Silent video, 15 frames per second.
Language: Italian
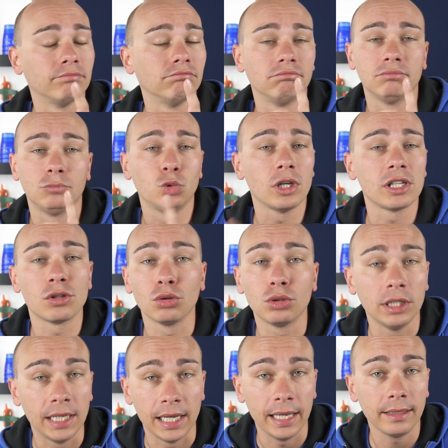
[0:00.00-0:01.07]
mm, una
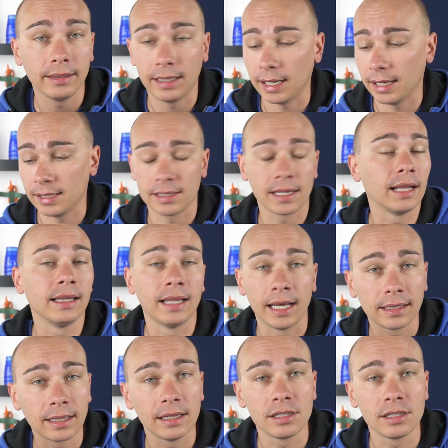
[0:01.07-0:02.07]
sottiletta scaldata